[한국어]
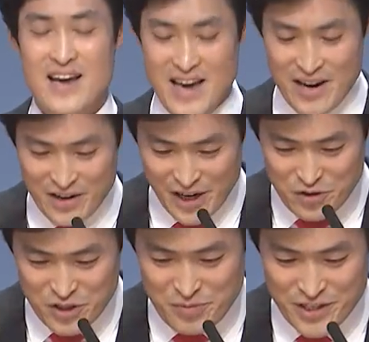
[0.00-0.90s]
해결해
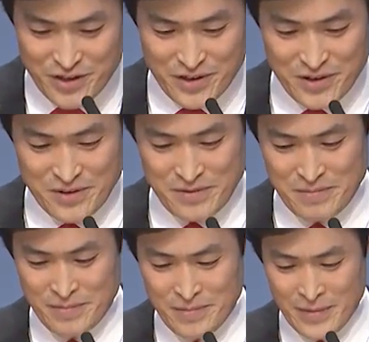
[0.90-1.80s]
주십시오.
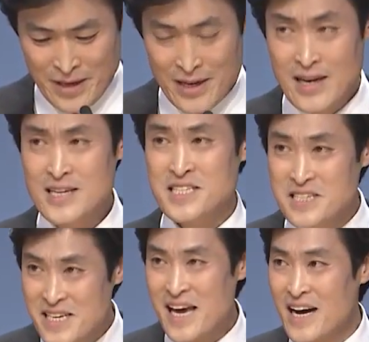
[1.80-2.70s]

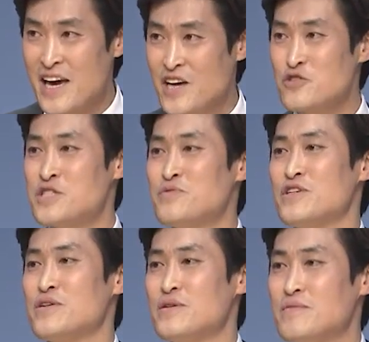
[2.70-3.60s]
승리하게 해 주십시오.